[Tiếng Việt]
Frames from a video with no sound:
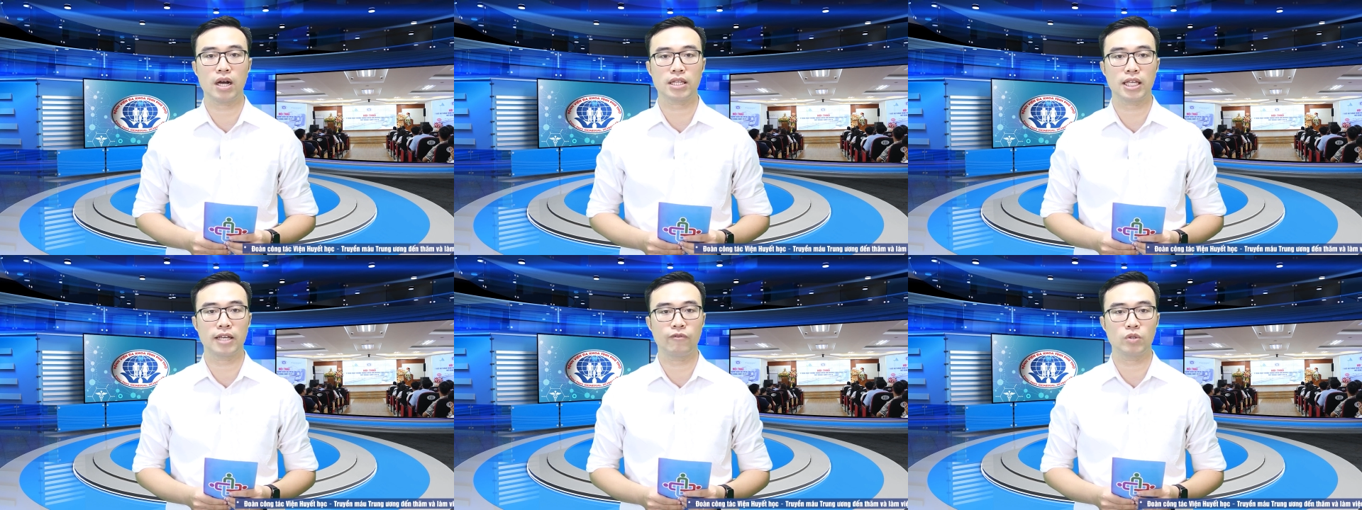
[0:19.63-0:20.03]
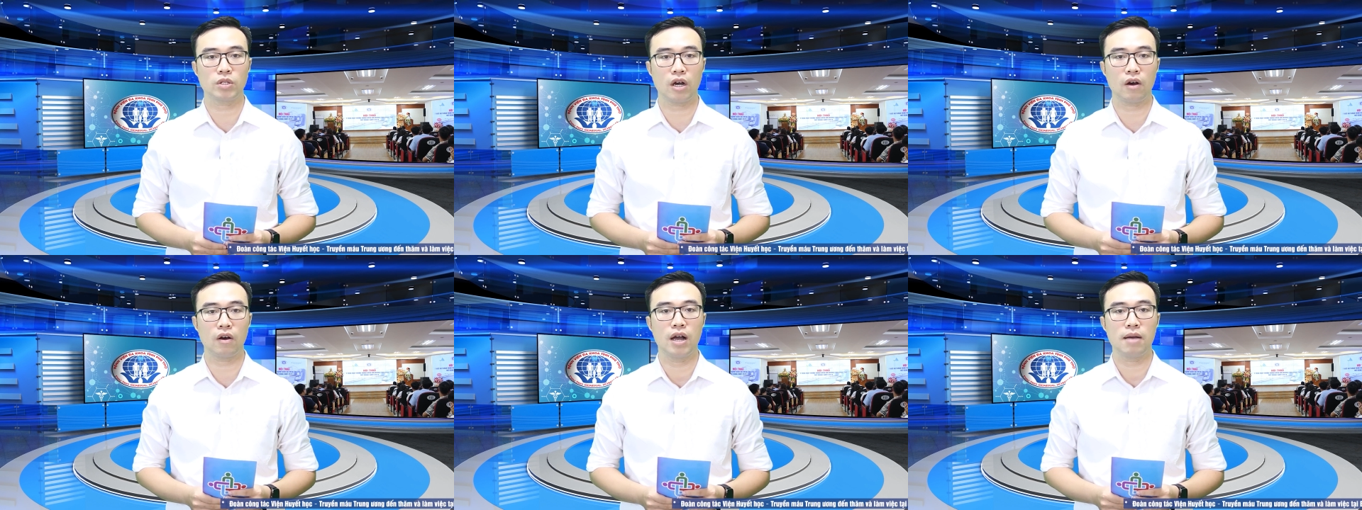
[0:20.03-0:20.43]
khoa tỉnh Phú
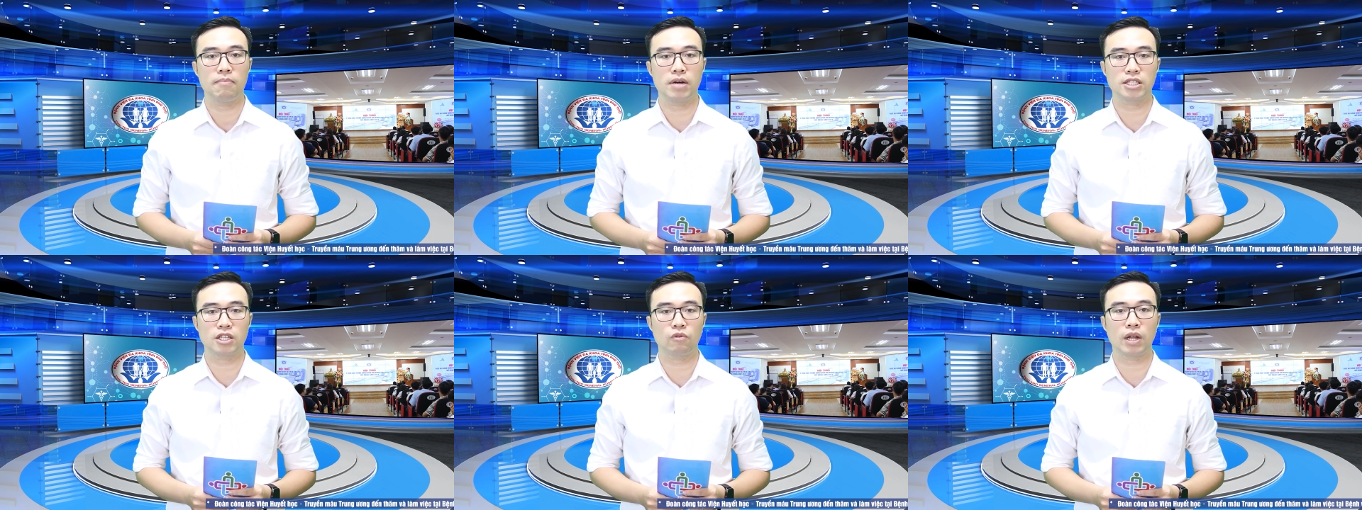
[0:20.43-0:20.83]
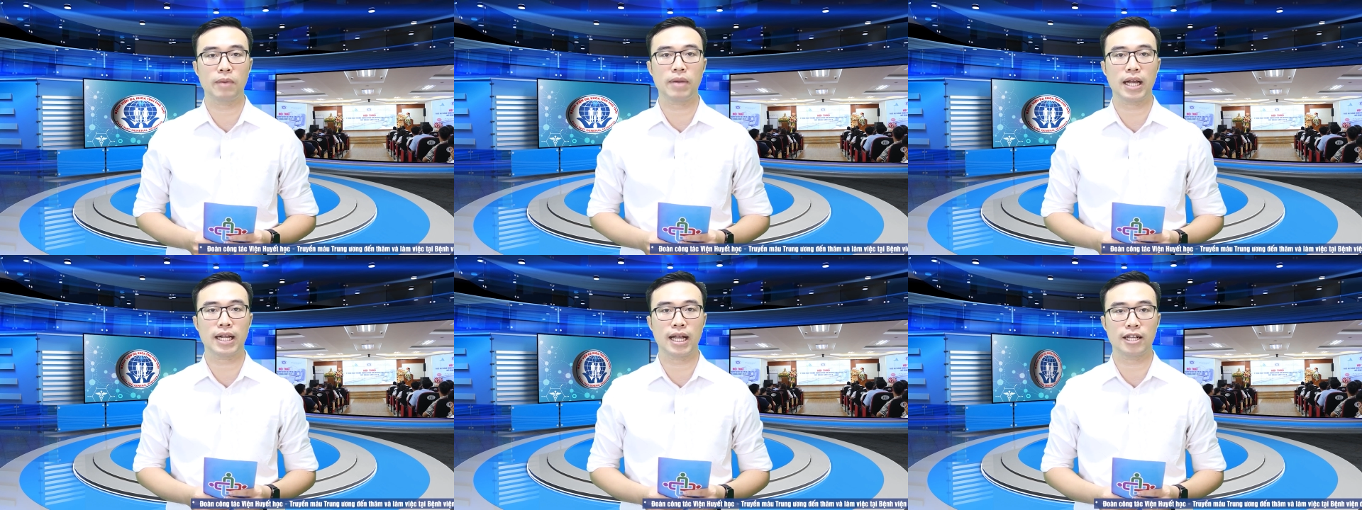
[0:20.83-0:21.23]
Thọ mở rộng
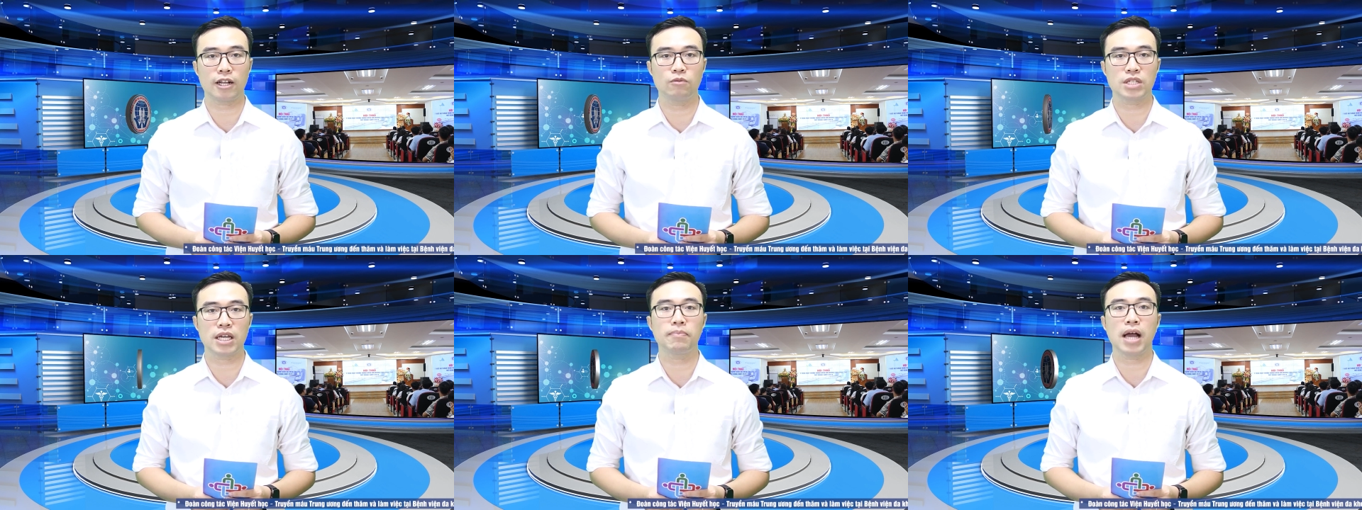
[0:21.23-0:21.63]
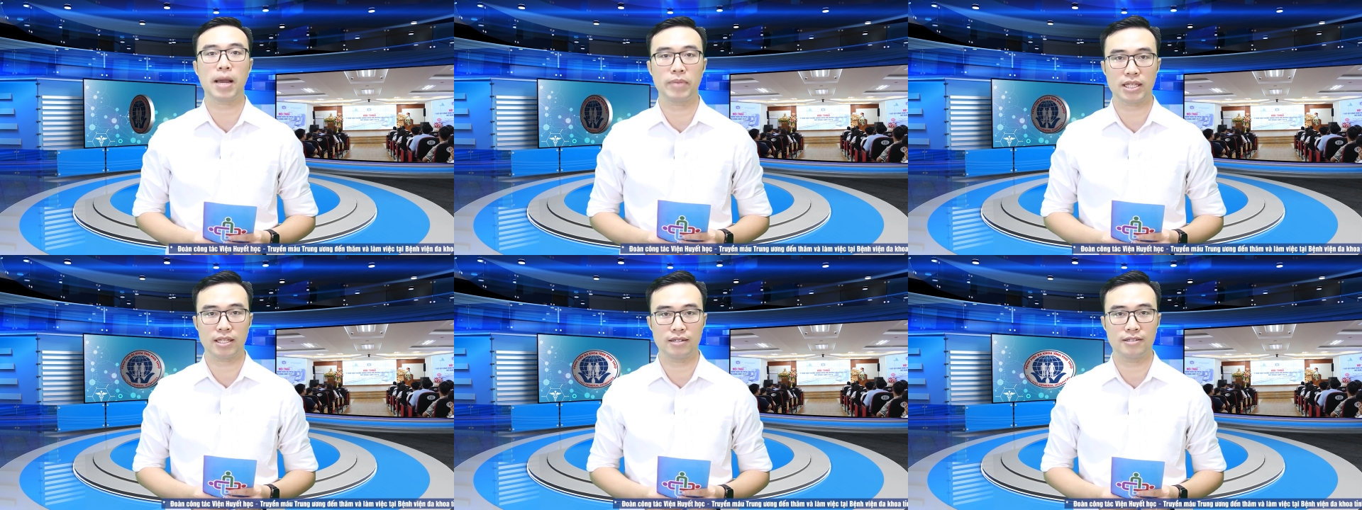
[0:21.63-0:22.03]
năm
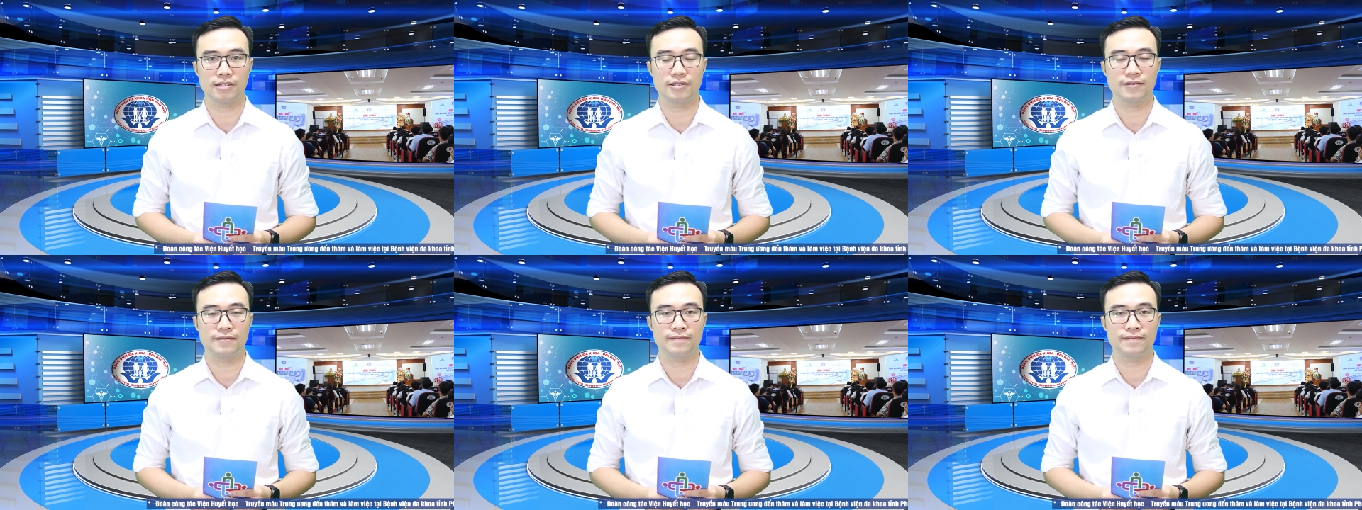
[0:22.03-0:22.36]
2024.